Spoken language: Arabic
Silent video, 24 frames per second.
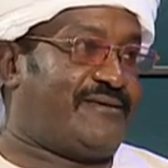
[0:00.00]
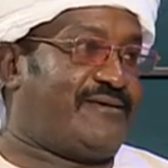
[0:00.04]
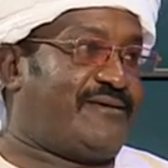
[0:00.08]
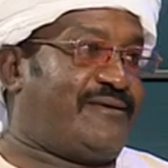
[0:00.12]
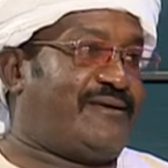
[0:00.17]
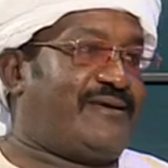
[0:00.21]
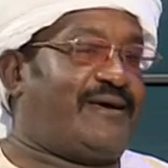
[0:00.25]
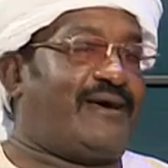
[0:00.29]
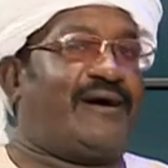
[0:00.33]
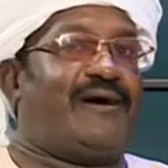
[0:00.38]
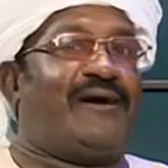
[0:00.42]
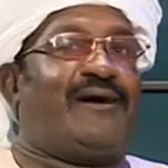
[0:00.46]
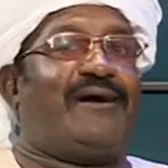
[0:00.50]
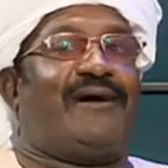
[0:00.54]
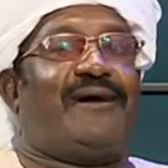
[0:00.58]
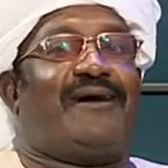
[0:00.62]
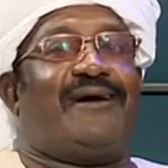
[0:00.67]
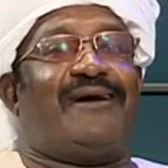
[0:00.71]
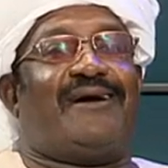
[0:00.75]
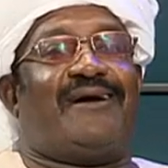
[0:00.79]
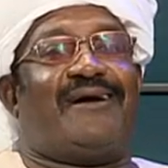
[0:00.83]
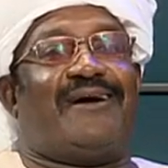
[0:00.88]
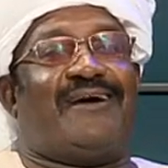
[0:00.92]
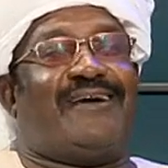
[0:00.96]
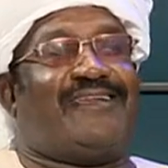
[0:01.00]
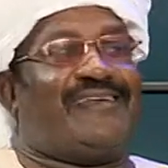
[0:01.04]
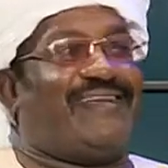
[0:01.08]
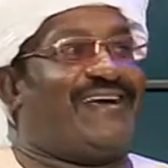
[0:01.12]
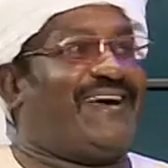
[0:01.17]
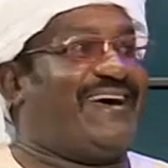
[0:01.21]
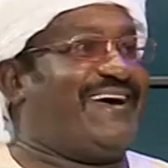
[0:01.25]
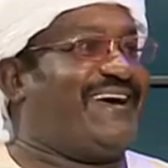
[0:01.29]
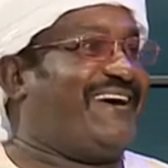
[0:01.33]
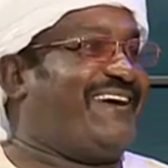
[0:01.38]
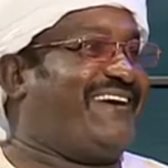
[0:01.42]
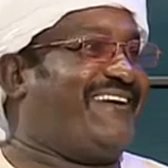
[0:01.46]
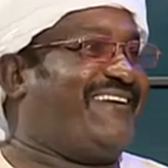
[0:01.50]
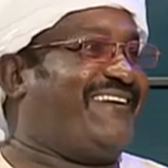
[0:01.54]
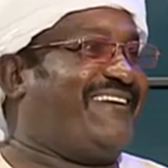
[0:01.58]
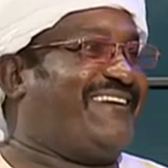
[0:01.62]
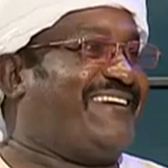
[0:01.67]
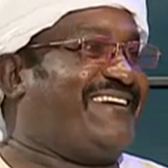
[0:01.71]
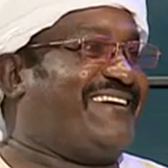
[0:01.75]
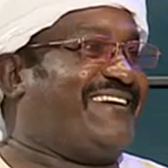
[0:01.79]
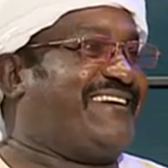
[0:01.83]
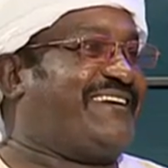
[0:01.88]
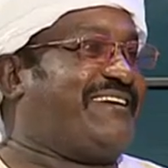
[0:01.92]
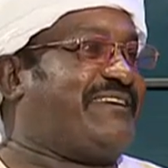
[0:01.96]
آه. اسعار الجرعات الطائره
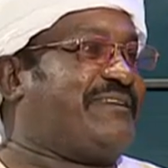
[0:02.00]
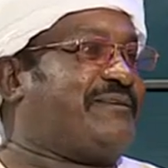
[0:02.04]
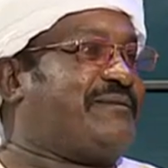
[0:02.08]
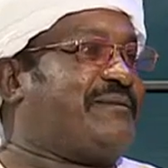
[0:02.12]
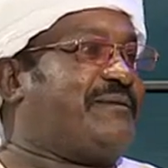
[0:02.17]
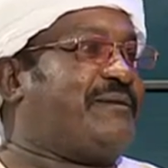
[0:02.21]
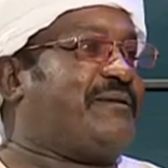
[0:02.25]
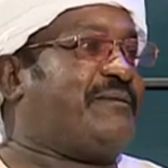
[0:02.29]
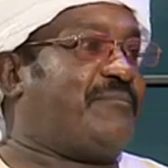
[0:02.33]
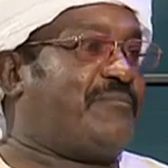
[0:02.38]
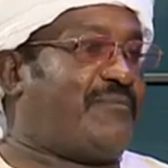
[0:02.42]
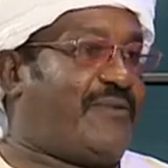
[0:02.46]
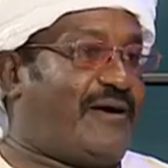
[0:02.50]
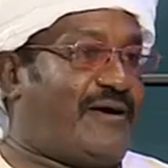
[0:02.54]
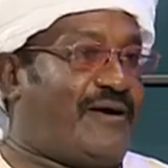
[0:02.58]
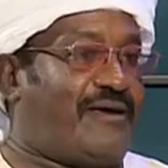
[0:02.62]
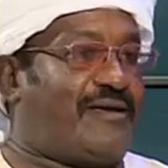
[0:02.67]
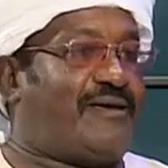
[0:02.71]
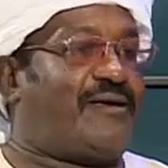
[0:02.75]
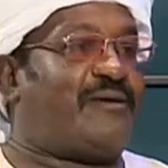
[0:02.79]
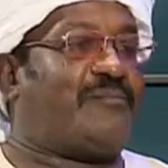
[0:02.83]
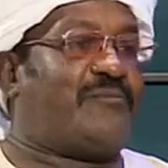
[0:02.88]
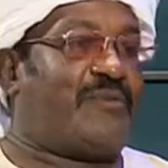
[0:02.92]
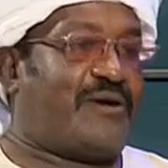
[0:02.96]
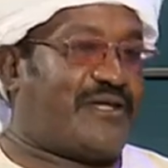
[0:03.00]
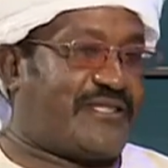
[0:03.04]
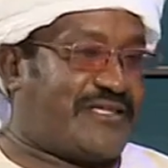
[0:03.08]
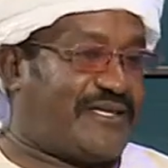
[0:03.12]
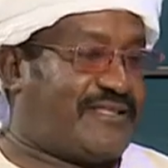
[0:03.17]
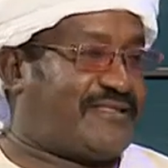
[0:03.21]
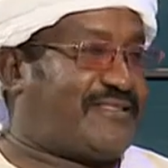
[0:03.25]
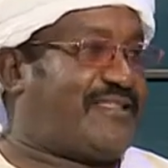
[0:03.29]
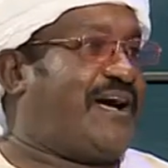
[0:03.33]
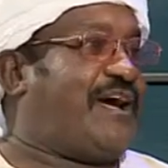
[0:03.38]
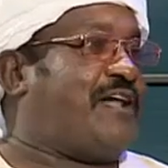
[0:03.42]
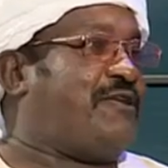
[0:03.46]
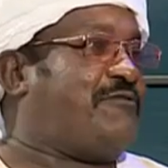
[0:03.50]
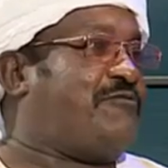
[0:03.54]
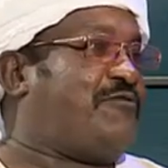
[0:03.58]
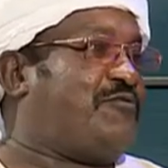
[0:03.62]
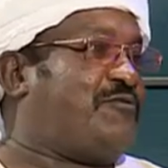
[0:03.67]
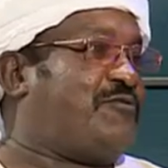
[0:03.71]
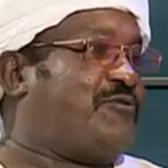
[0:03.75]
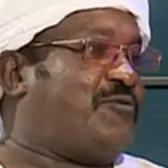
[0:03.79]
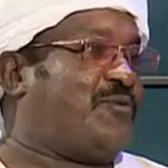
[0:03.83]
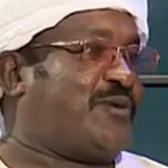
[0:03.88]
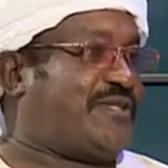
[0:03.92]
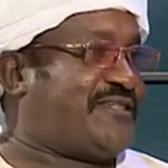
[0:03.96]
السماء اي أيوة، 6000
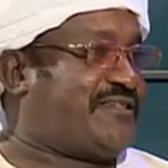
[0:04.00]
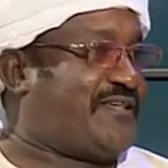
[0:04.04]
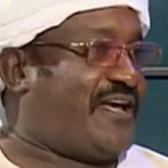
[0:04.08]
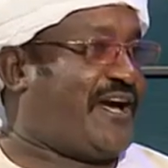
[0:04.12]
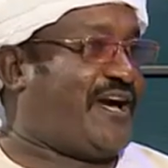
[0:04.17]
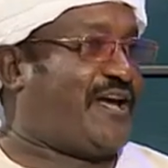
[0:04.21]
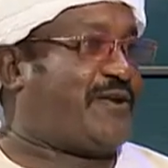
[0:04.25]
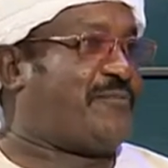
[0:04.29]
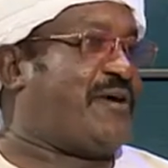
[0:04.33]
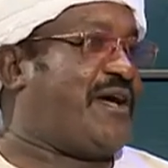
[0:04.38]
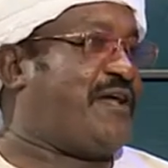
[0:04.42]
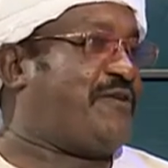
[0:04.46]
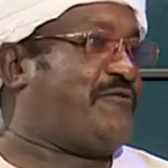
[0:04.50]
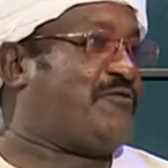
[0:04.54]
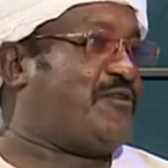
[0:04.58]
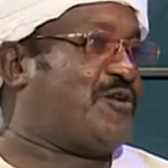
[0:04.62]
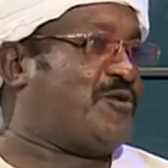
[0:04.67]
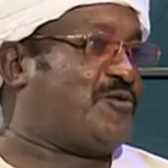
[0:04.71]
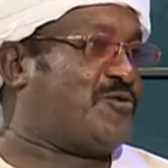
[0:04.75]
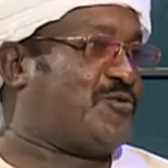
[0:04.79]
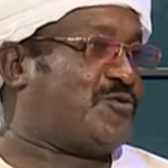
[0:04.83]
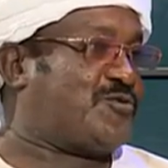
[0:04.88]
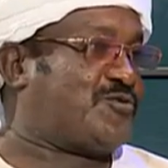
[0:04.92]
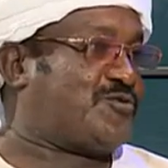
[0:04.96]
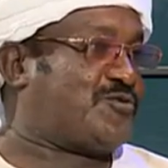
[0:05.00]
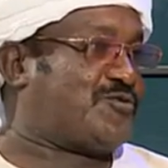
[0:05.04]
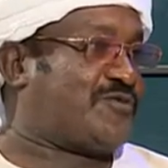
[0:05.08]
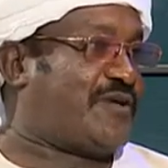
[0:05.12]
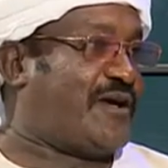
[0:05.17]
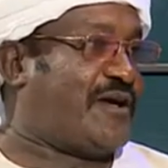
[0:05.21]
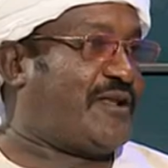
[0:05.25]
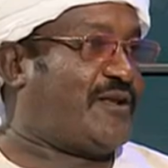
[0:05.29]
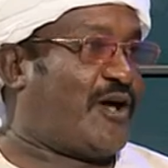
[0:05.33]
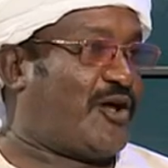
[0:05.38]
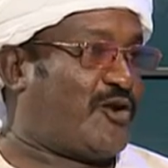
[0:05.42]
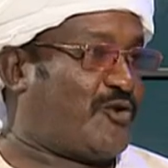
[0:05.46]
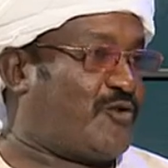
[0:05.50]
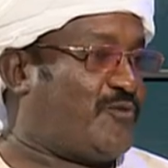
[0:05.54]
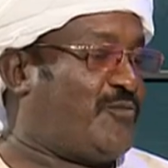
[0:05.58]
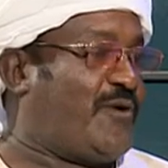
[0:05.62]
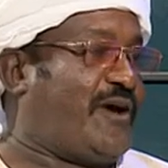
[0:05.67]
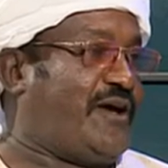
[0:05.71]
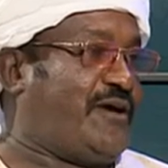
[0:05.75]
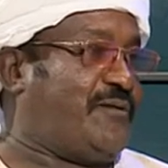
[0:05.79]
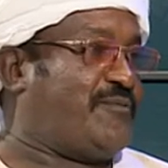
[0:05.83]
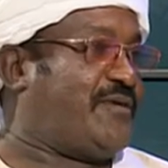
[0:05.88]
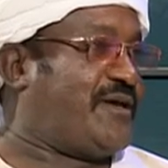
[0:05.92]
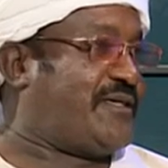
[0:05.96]
أيوة. والسعر ب 2000 ونص أيوة.
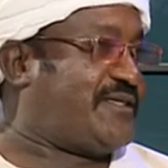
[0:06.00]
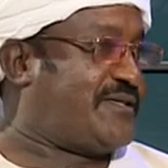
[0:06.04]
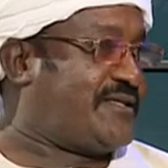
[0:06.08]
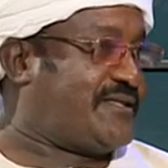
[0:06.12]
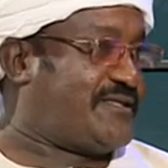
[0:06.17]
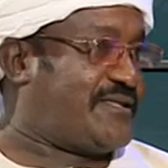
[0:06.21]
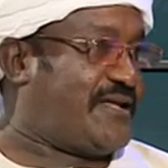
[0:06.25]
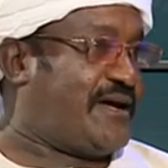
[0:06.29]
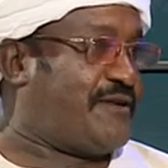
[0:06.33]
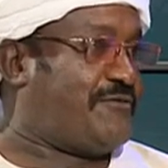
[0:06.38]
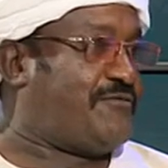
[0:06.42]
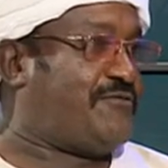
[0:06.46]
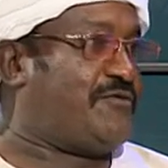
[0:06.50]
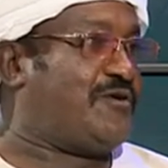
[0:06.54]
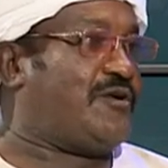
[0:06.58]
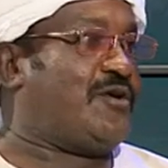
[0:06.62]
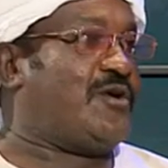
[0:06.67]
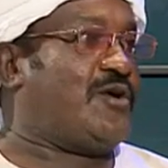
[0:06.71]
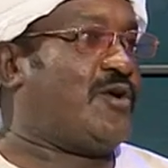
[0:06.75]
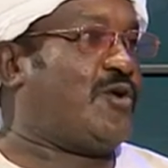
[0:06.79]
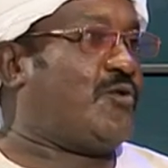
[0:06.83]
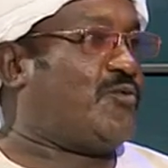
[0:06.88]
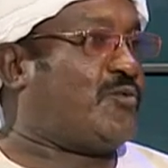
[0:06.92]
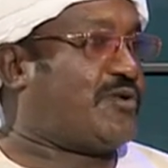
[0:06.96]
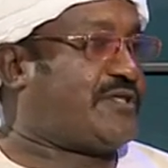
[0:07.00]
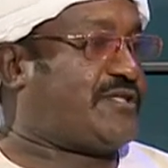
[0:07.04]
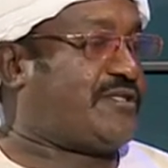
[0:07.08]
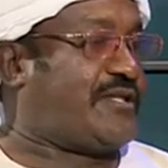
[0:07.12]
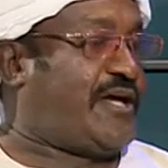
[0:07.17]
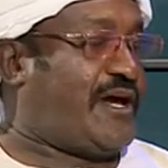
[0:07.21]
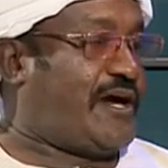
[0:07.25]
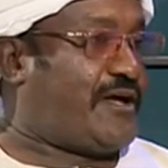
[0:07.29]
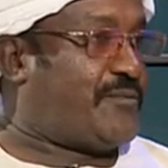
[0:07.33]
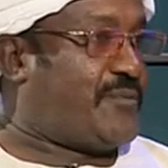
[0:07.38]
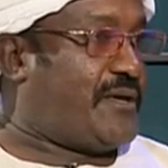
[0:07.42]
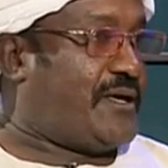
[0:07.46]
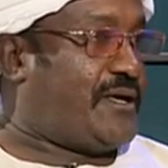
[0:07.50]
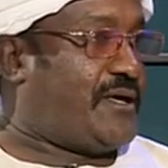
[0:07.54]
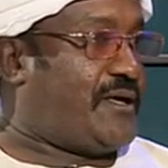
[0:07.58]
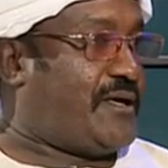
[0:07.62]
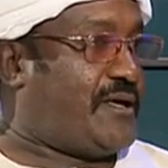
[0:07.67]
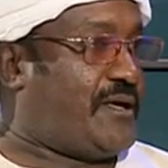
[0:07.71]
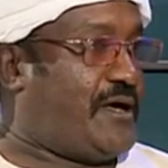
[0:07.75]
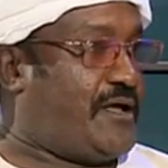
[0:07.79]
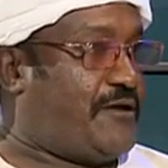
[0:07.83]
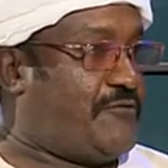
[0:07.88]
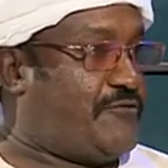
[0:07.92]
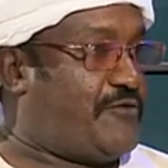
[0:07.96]
الرباعي ب 6000 والسعر ب
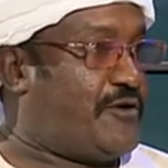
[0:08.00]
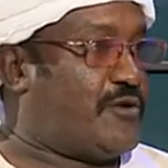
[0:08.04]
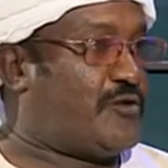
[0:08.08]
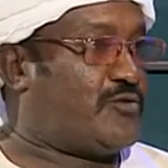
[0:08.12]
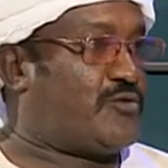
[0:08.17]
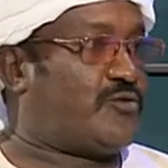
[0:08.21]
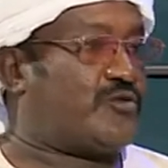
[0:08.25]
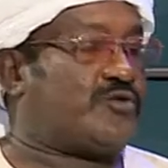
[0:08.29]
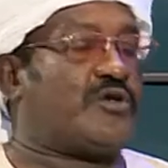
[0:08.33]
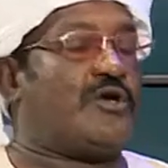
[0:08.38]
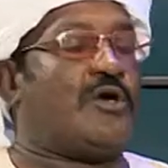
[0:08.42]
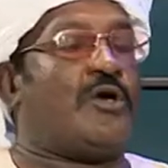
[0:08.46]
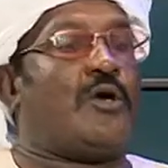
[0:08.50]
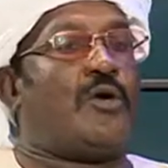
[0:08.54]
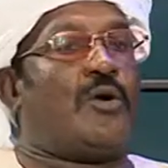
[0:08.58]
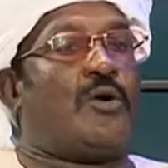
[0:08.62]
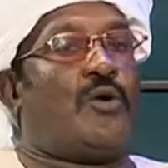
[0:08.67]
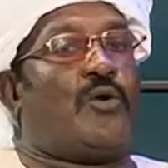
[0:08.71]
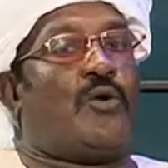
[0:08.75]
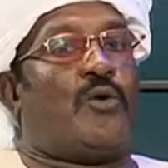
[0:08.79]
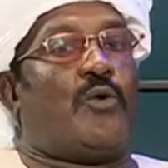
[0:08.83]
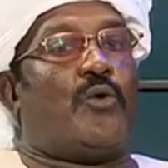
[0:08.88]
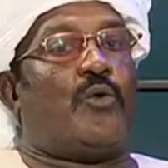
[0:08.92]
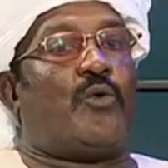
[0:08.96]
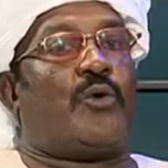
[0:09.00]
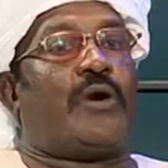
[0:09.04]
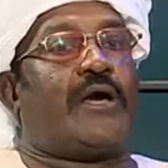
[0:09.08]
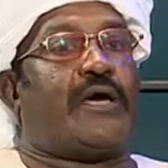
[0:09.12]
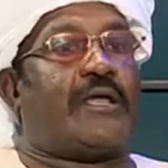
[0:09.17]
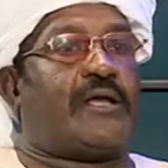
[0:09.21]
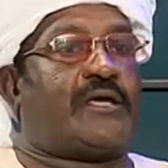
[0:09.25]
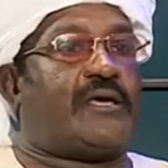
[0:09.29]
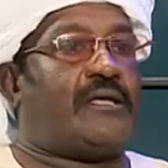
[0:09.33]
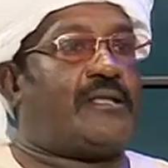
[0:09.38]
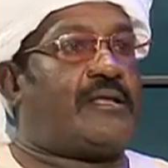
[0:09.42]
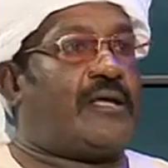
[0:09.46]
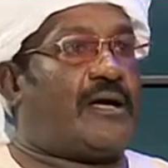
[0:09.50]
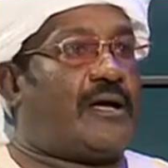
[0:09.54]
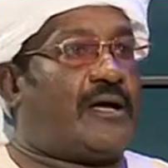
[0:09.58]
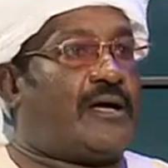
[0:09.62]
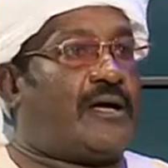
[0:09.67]
2000 ونص بتاعت القراد وغير كده